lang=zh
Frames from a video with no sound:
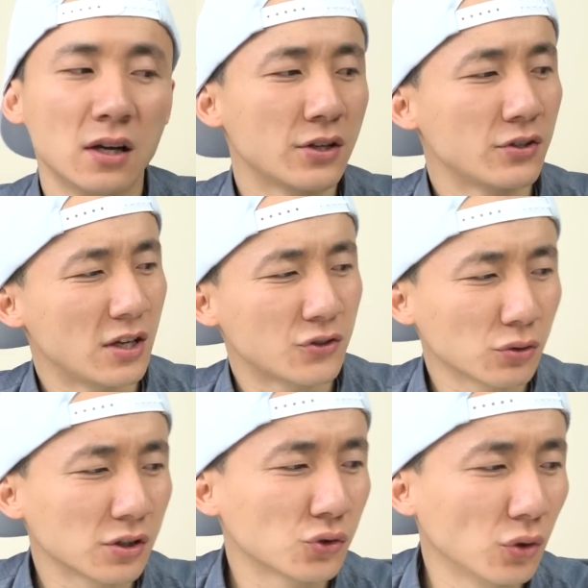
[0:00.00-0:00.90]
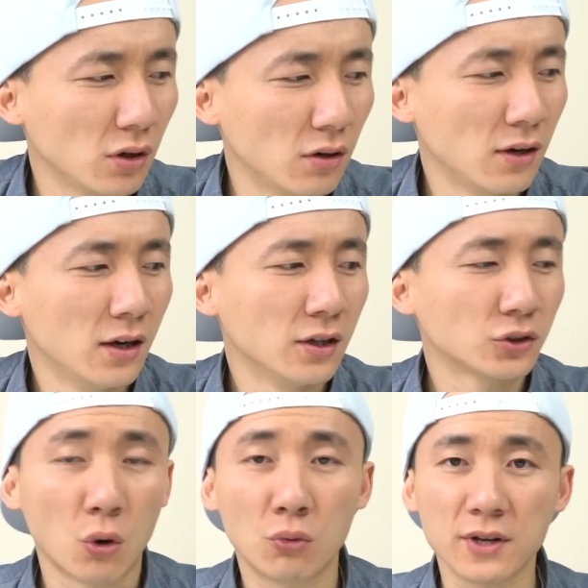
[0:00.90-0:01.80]
也也就是说，
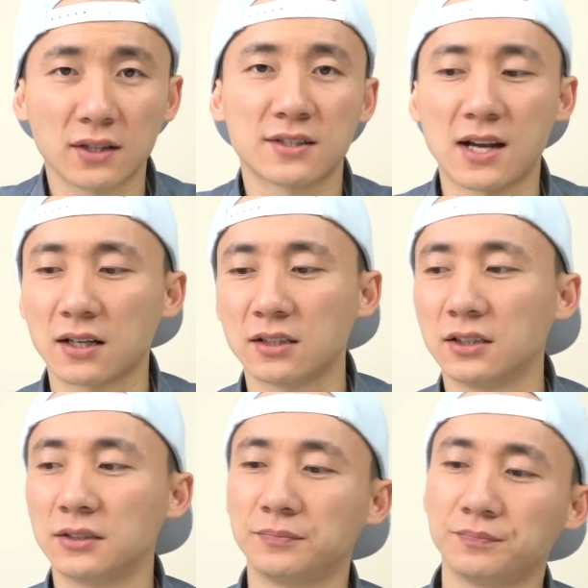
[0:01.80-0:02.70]
同样的价格。